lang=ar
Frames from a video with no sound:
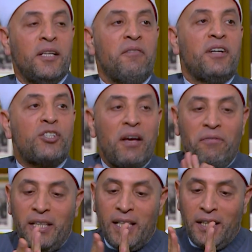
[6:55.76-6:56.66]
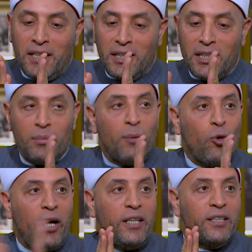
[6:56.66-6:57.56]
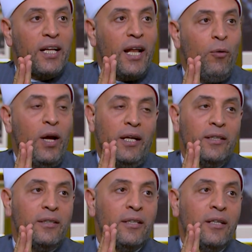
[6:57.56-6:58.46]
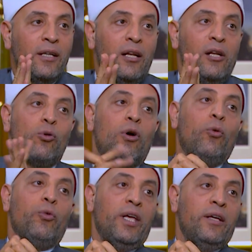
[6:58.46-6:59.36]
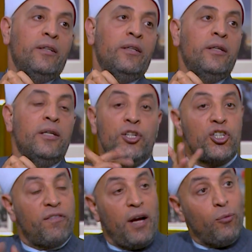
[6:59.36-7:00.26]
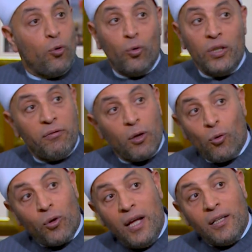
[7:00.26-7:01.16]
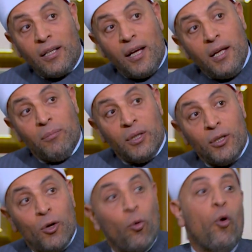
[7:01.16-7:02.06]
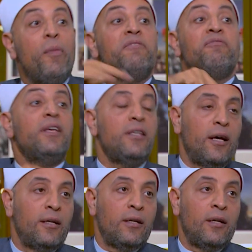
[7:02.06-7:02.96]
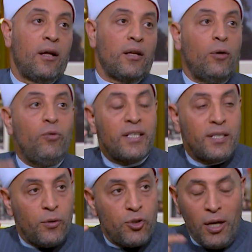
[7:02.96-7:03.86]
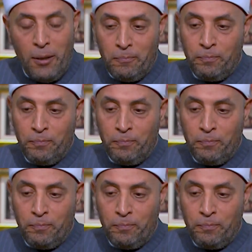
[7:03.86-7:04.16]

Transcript: فالشفع يعني انضمام واحد الى واحد ليقويه الشفاعة موجودة في القرآن الكريم ومنفية الله عز وجل